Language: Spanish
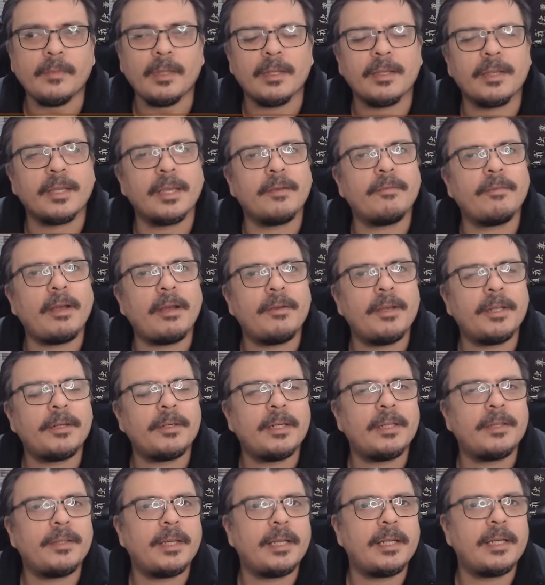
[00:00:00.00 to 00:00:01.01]
que va a haber
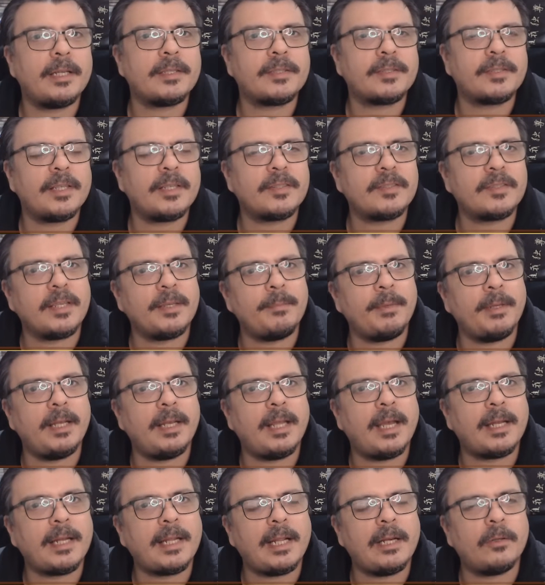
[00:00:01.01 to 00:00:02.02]
el DLC
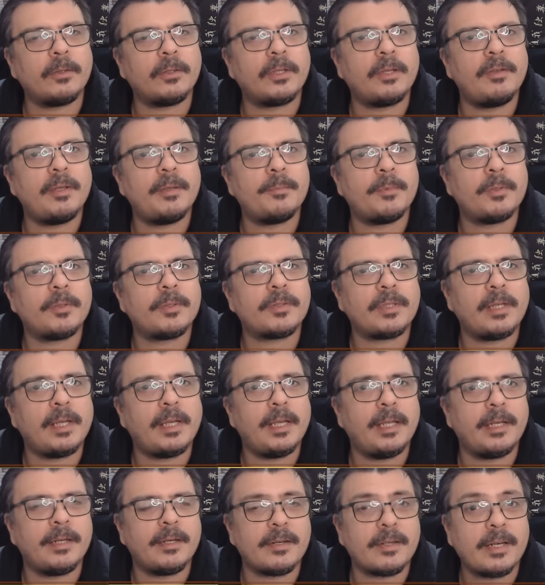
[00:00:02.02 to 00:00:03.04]
similar a lo que vimos
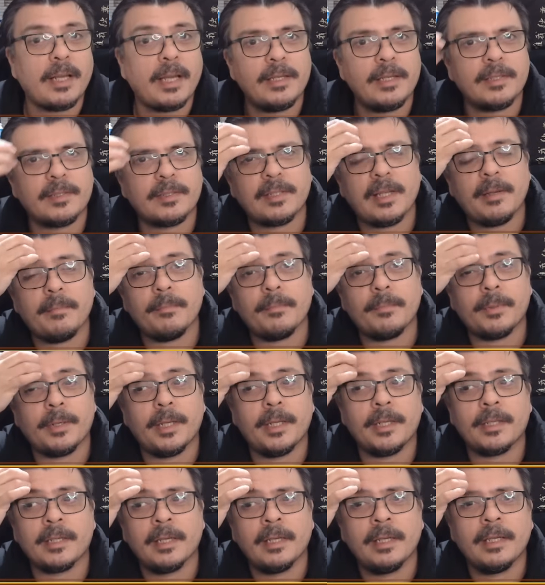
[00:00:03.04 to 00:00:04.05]
en Rise
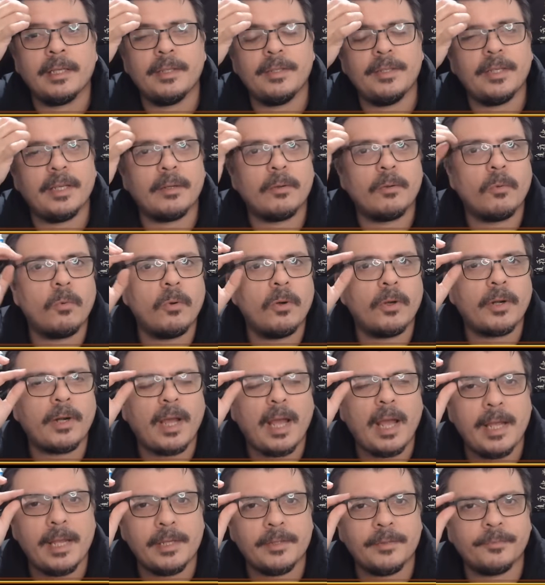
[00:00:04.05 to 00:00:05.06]
Sunbreak y en War
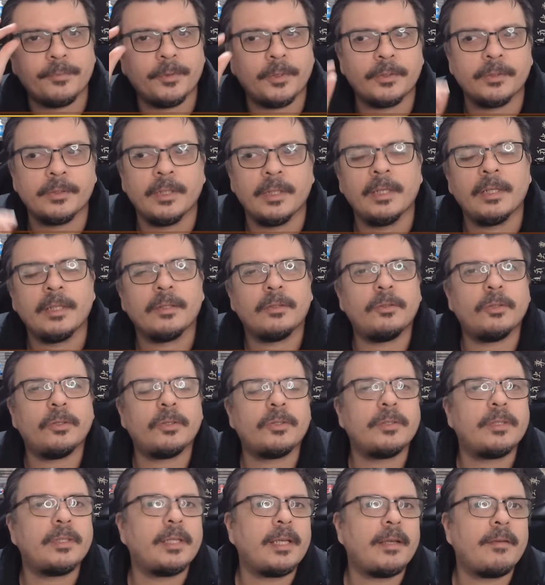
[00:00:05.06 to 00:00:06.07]
Iceborne,
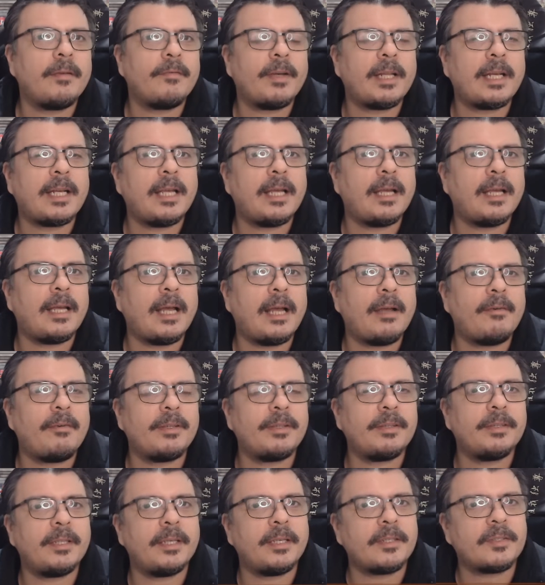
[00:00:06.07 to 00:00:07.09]
donde van a, a
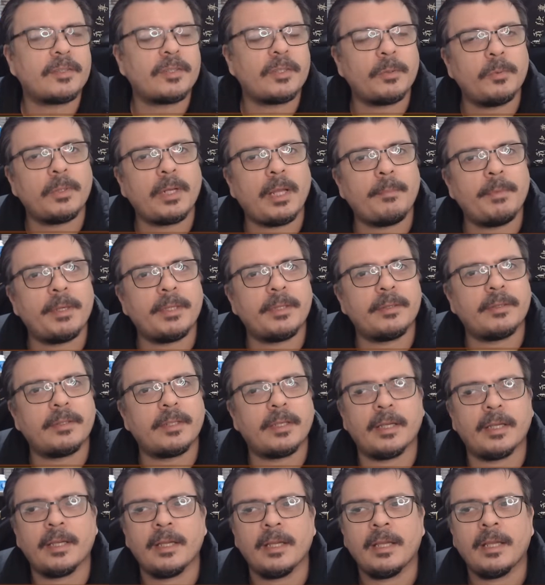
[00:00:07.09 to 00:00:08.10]
vender
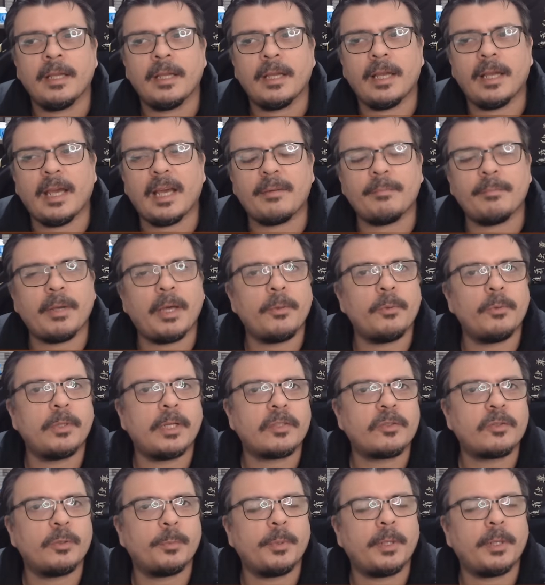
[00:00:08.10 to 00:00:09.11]
seguramente
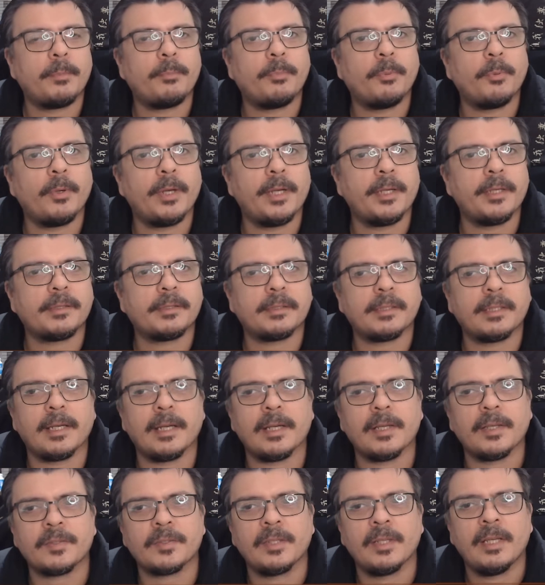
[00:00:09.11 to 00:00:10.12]
armaduras
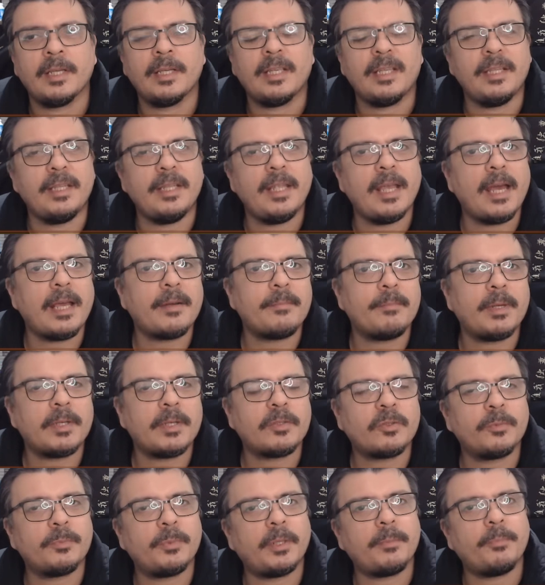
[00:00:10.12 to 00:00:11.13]
superpuestas y armas
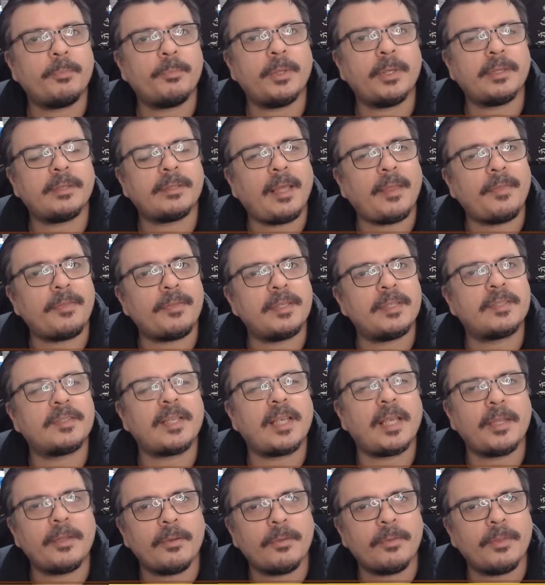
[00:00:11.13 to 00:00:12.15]
superpuestas,
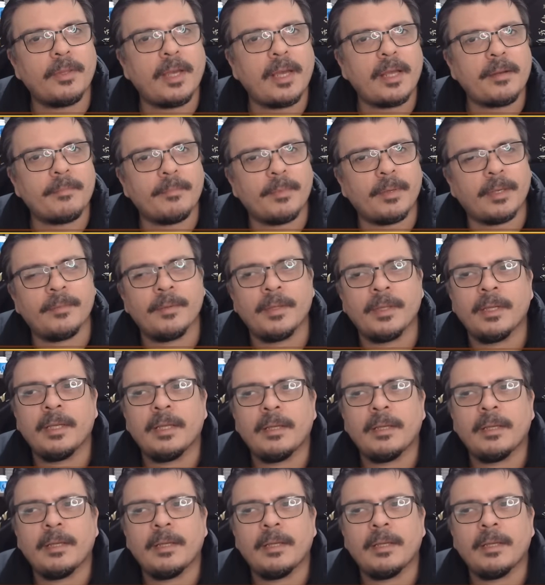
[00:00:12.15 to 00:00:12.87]
diseños de armas.